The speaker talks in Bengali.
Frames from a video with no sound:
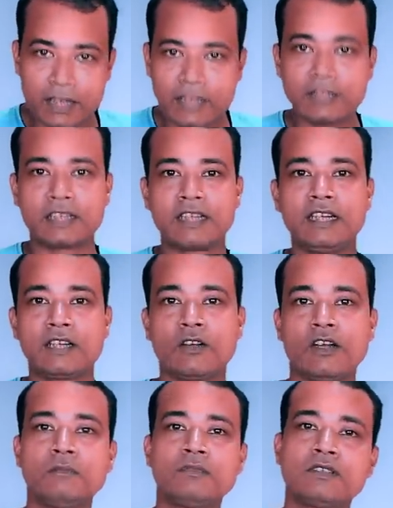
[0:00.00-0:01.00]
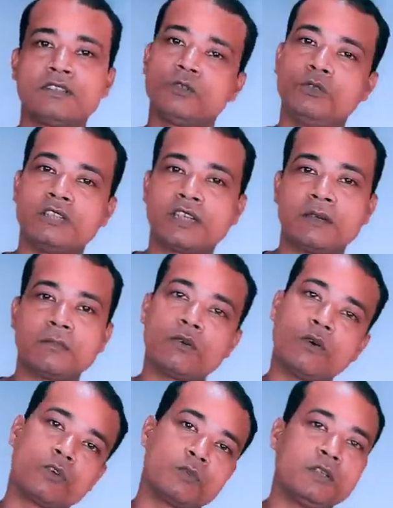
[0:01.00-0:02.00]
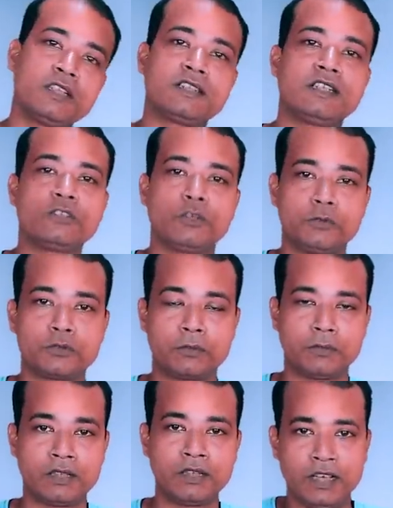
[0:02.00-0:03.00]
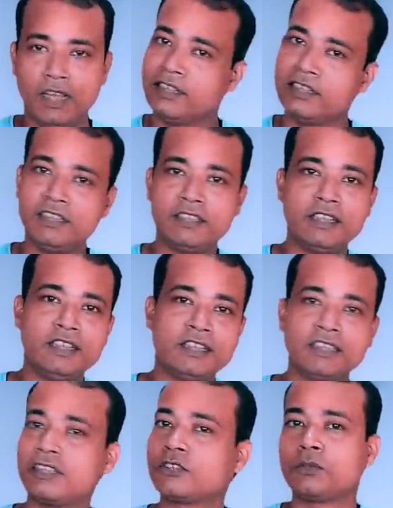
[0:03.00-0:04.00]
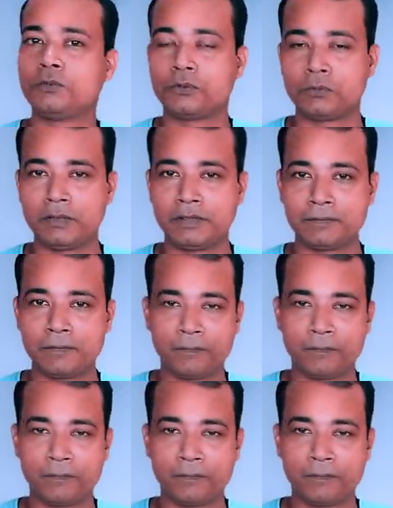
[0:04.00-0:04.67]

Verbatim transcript: এই যে ক্লিক করলাম দুই সেকেন্ড পর অটোমেটিক সে ছবি তুলবে এই যে নিজে নিজে সে ছবি উঠবে